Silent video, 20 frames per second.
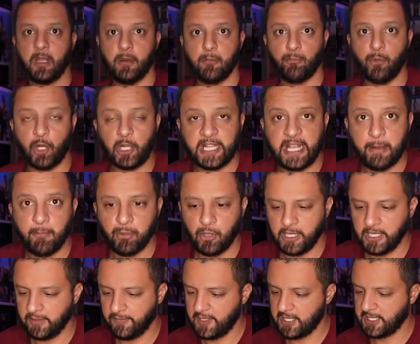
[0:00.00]
مور جيم
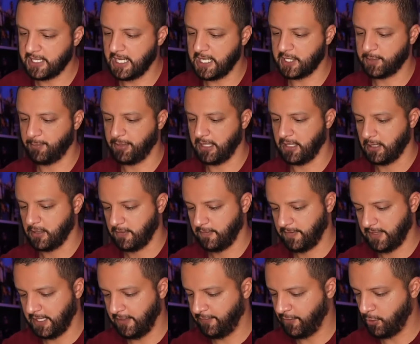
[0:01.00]
بوي ادفانس اس
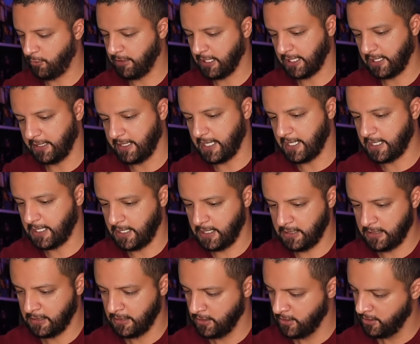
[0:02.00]
بي فيه برك لداخل
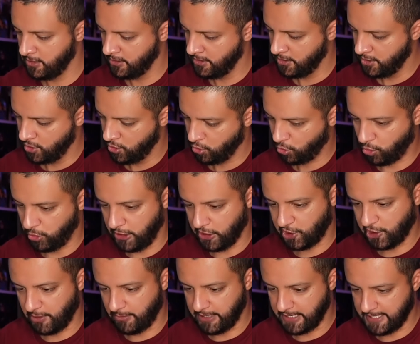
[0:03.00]
كل
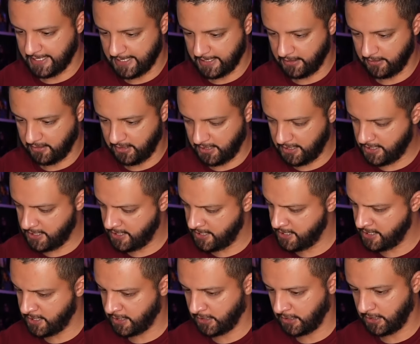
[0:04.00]
شو هنا
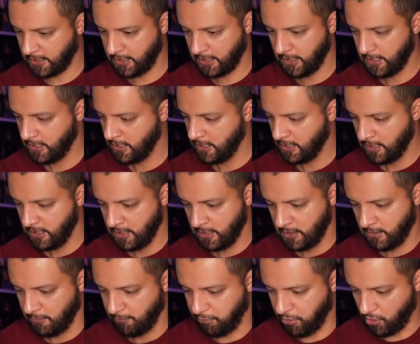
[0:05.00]
انتيك
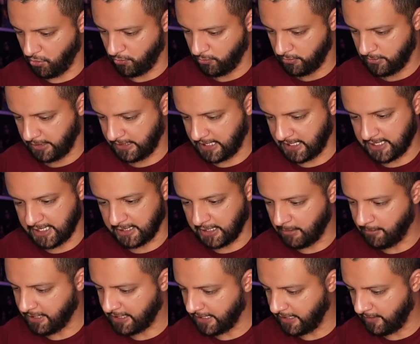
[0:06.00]
بون الكاسيطه
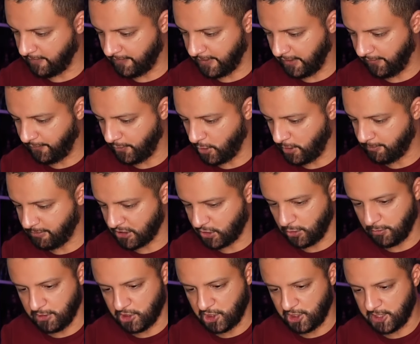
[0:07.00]
ما كان فيها
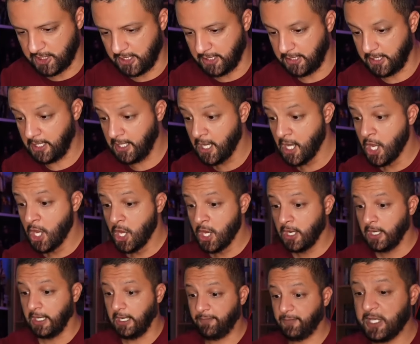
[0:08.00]
باسكو ماشي سيدي
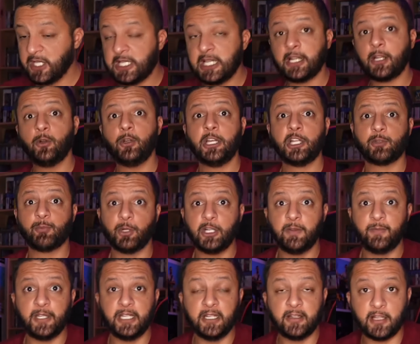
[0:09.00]
العفايس اللي كانوا
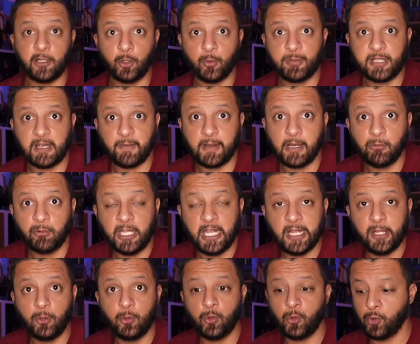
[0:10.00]
يعجبوني في نينتندو بزاف خاوتي
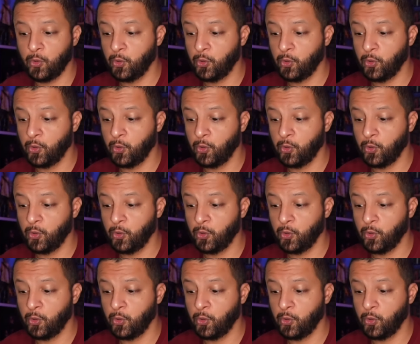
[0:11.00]
انه